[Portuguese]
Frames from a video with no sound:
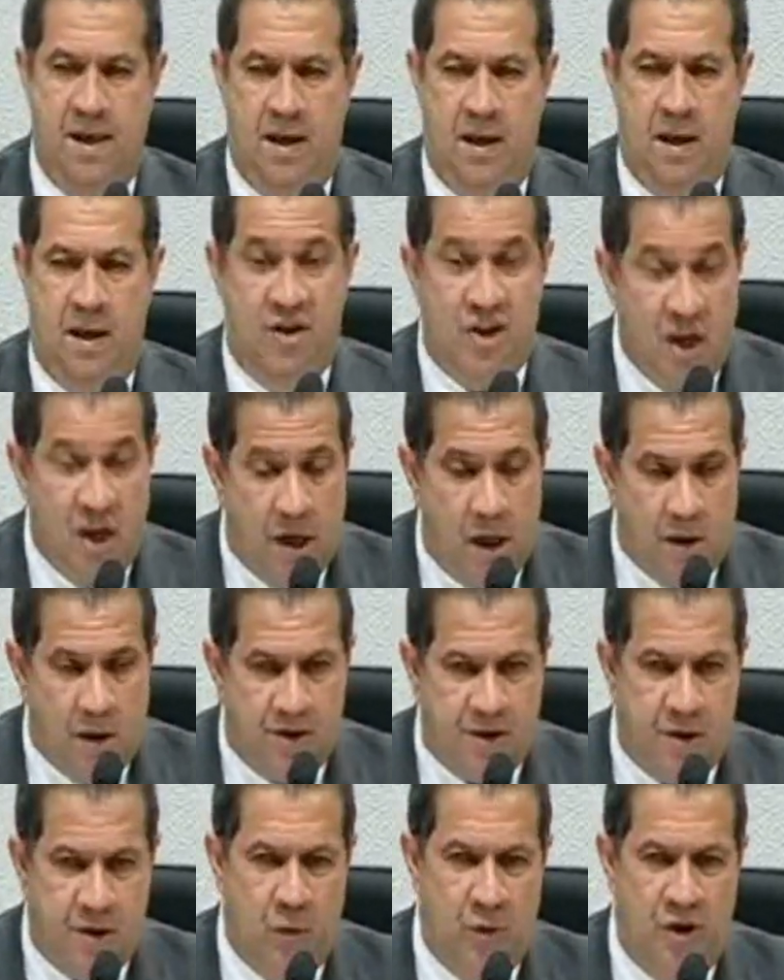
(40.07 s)
Chegando em
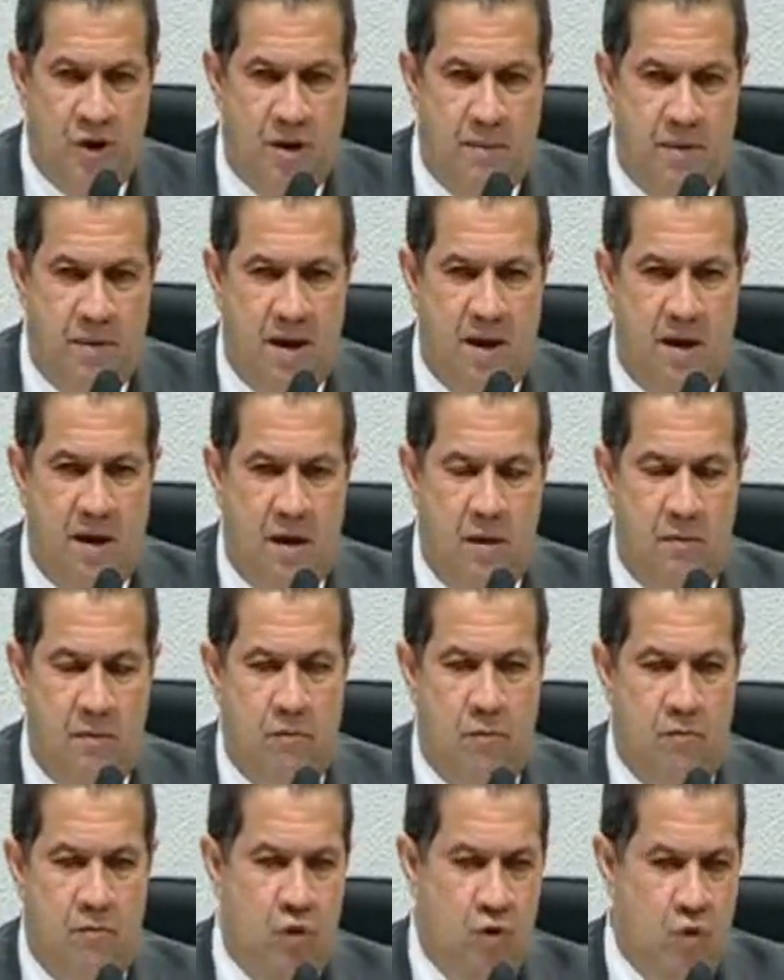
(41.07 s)
São Luís do Maranhão,
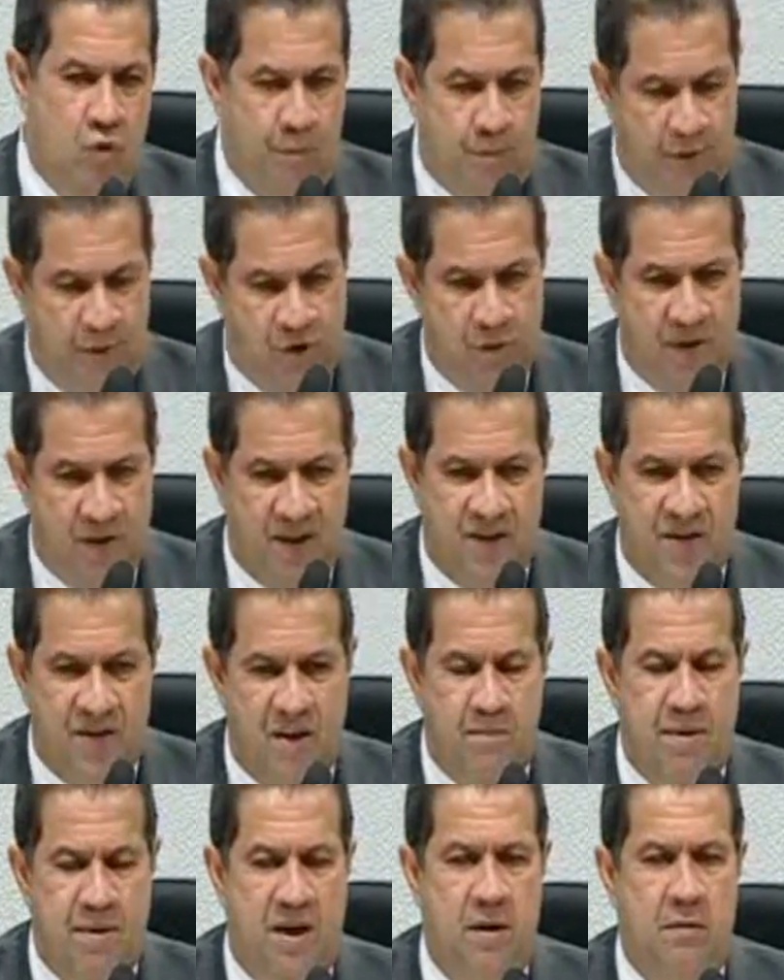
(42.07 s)
os companheiros me
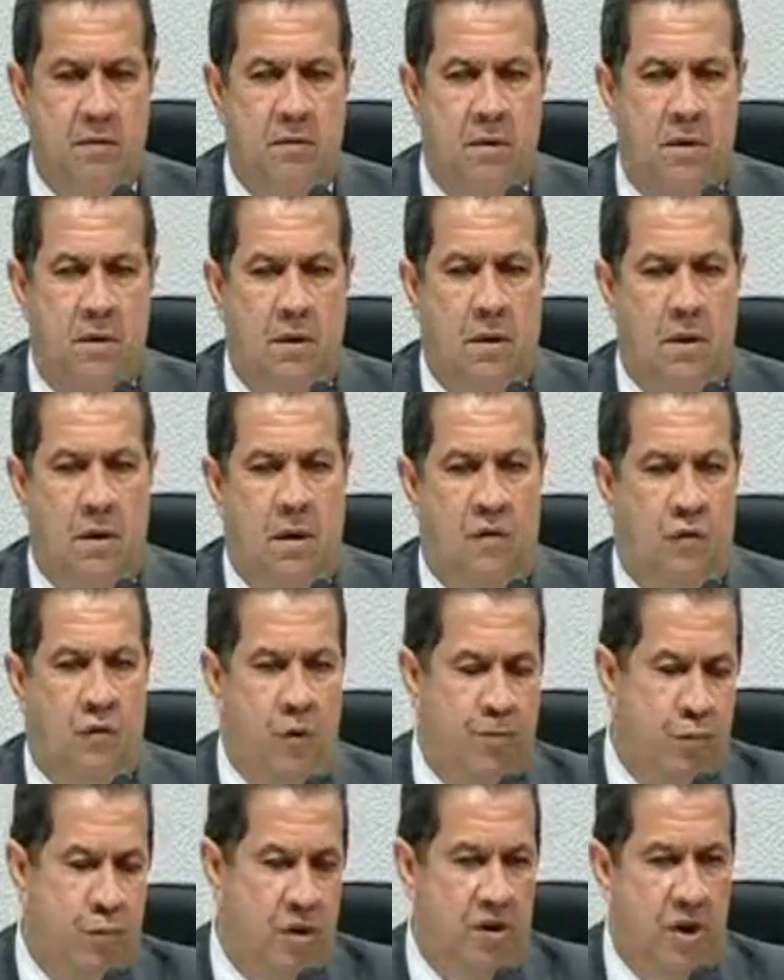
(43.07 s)
receberam,
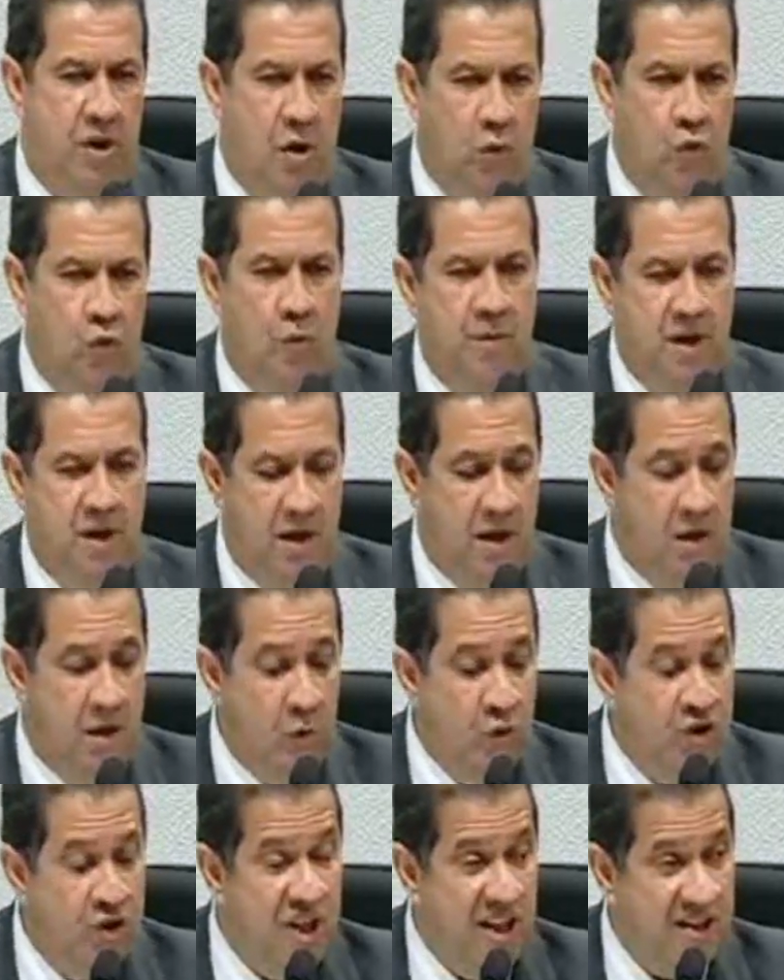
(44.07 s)
fui para o hotel, dormi, e
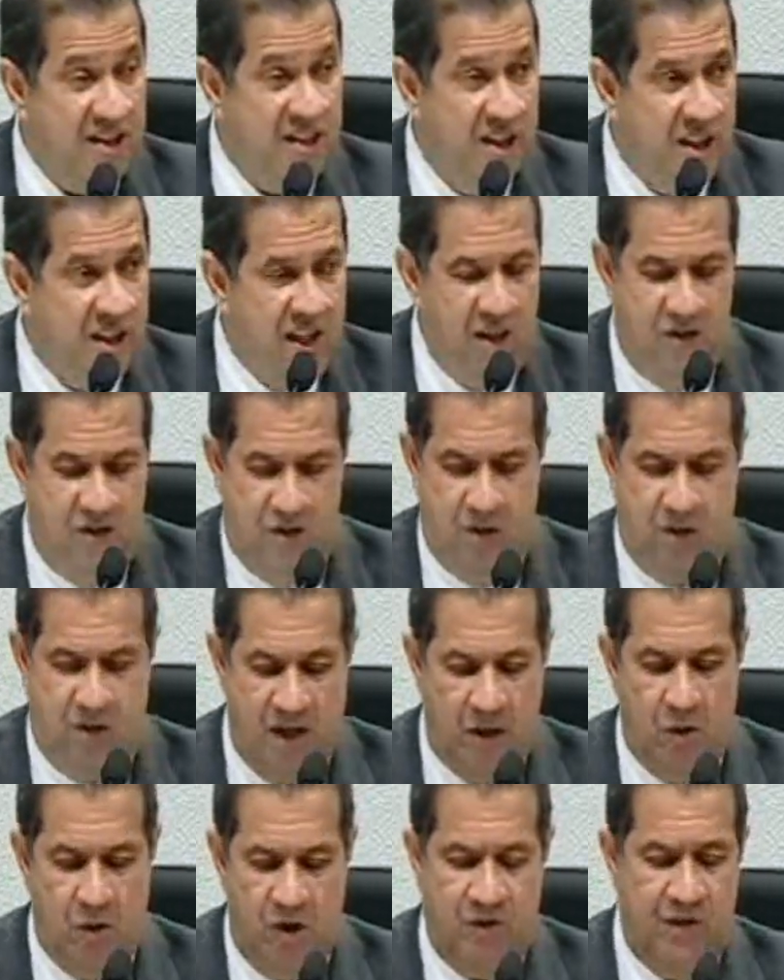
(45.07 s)
no dia seguinte, o
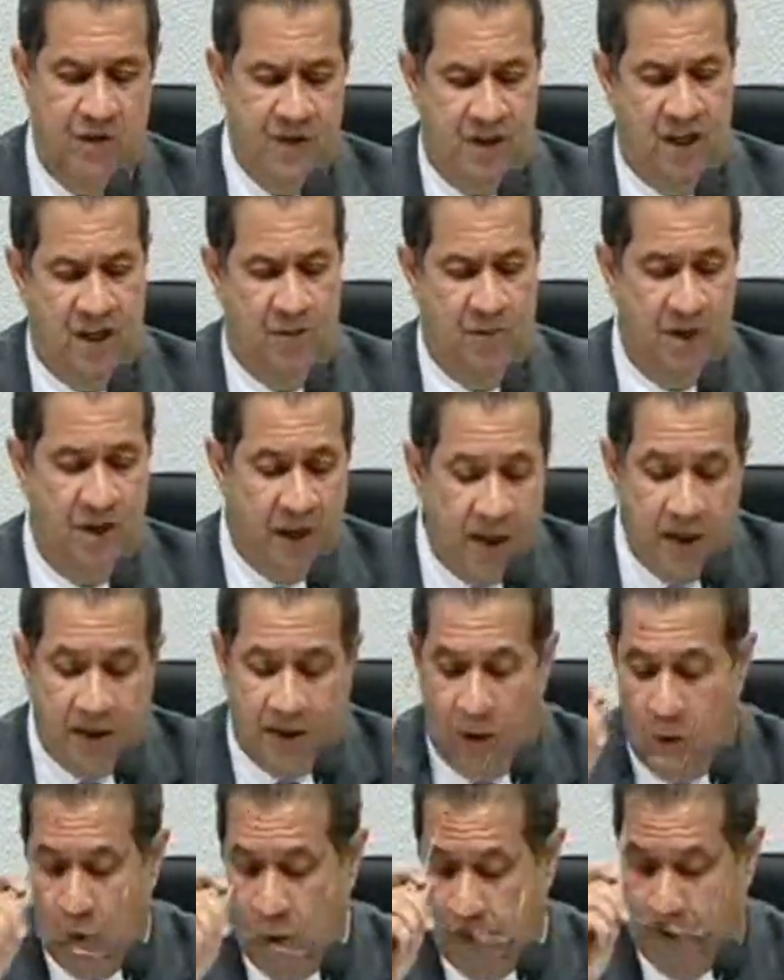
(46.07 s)
que, que nós fizemos? Aqui
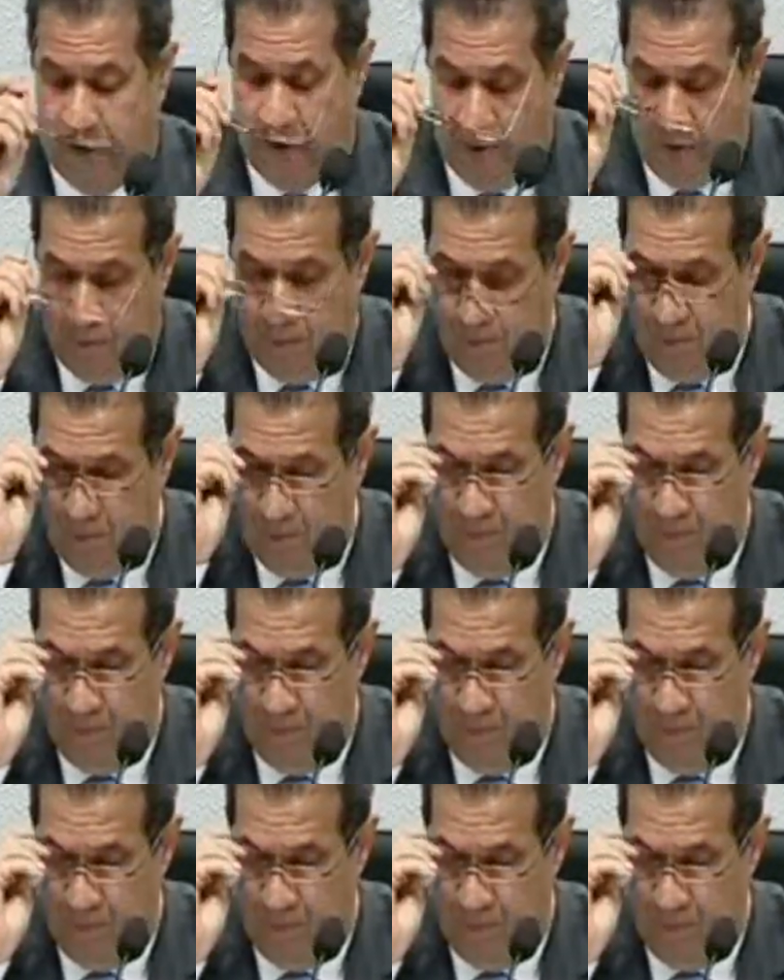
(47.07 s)
está o roteiro.